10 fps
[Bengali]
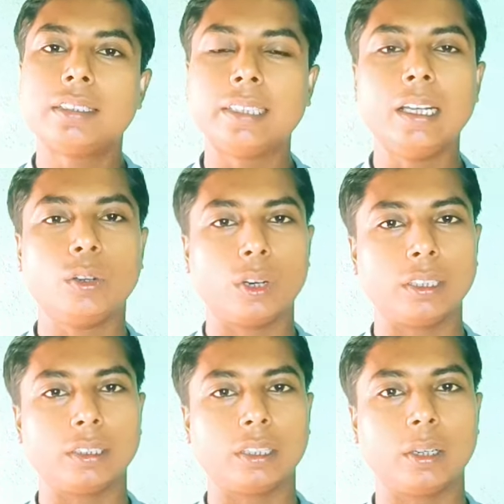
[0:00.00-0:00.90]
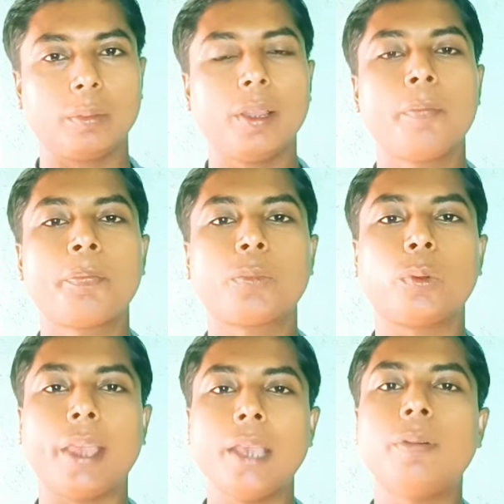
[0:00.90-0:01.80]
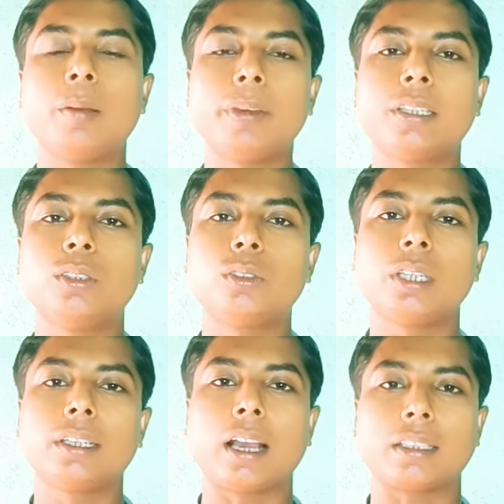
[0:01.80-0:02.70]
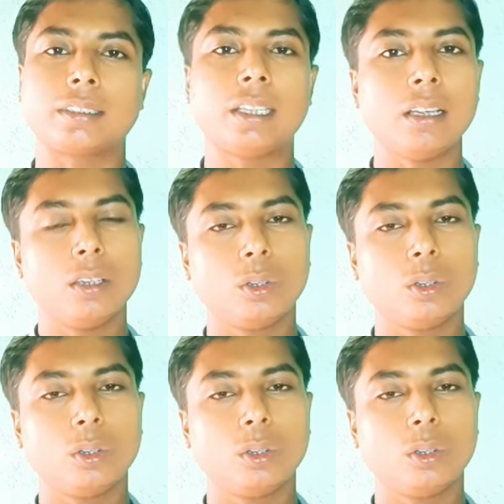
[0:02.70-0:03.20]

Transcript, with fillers: সিল করে দিতে হবে তো এইভাবে কিন্তু এই কাজটা